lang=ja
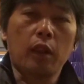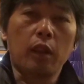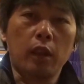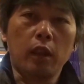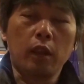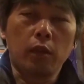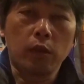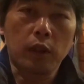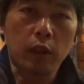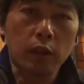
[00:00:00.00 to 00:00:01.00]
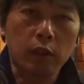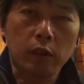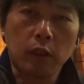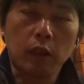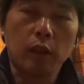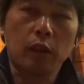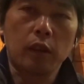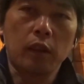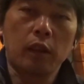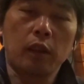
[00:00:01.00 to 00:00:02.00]
えー、これからですね、
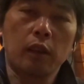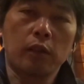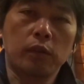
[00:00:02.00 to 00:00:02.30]
えー、